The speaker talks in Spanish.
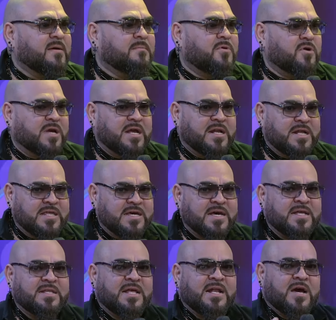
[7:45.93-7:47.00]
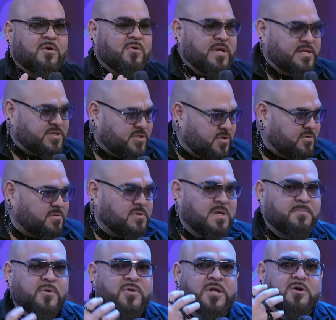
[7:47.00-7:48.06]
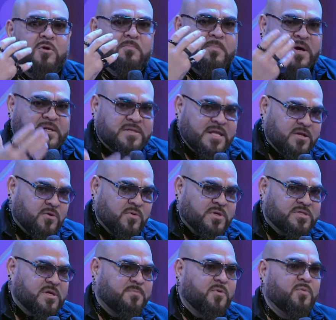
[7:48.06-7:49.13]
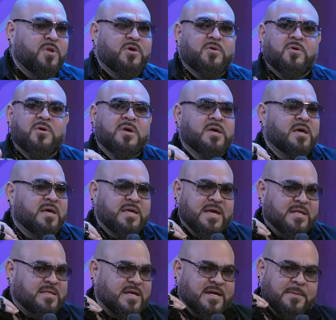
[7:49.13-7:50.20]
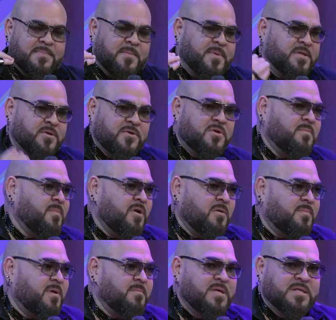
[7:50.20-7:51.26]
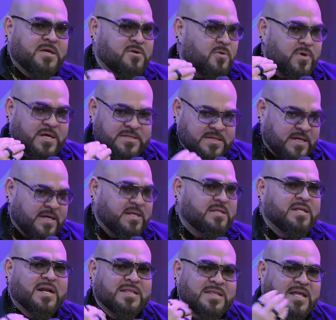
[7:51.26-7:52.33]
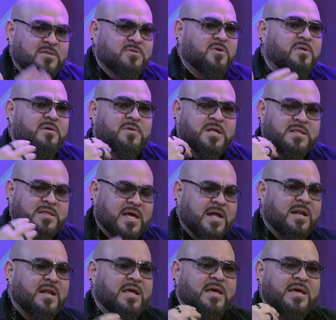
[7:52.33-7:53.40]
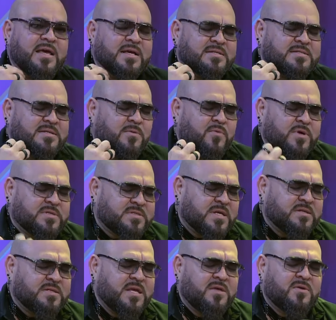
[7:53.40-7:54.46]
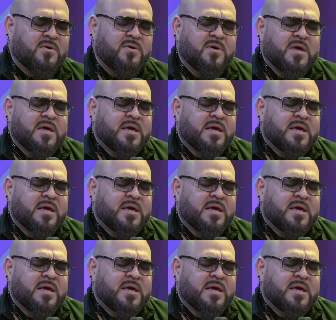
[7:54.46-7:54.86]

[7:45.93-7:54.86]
porque la idea es de la conexión, de poder compartir con ese público y hasta que Papito Dios me lo permita, yo voy a seguir tratando de brindarle ese buen sentido,